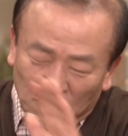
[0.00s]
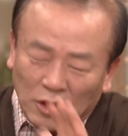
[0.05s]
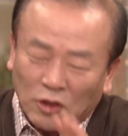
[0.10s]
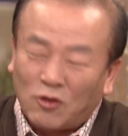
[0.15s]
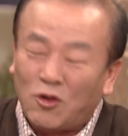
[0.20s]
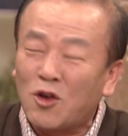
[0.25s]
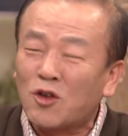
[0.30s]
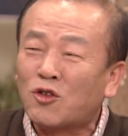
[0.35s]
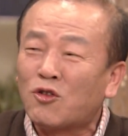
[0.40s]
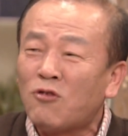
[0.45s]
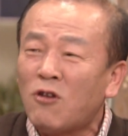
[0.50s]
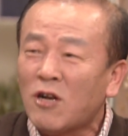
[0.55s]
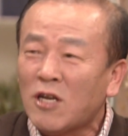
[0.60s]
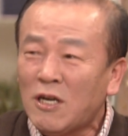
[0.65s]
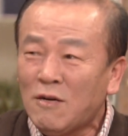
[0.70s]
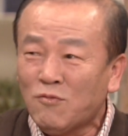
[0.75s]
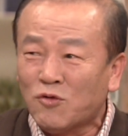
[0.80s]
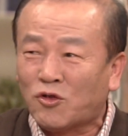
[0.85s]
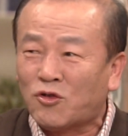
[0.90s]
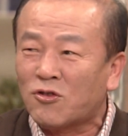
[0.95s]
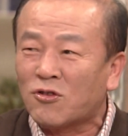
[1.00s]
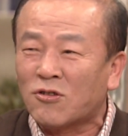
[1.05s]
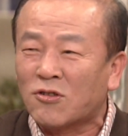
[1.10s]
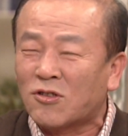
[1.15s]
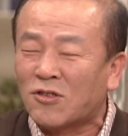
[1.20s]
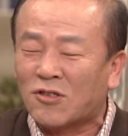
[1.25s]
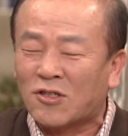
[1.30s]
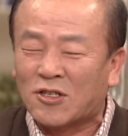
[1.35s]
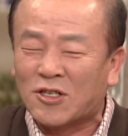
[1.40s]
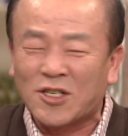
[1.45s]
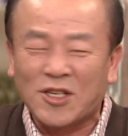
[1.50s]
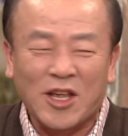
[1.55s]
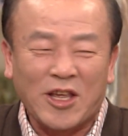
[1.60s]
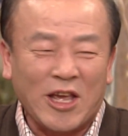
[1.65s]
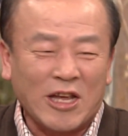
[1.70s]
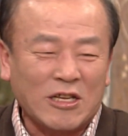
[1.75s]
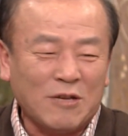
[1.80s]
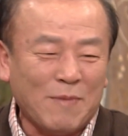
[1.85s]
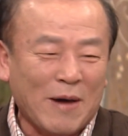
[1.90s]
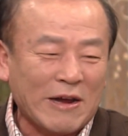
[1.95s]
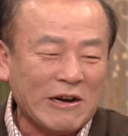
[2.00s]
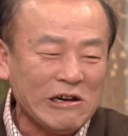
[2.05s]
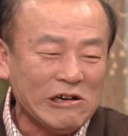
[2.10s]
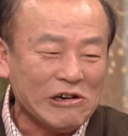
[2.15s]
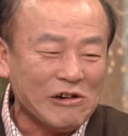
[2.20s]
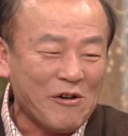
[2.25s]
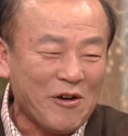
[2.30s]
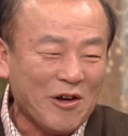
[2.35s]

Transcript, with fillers: 죄송하기는 무슨 그런 얘기 하지 마라.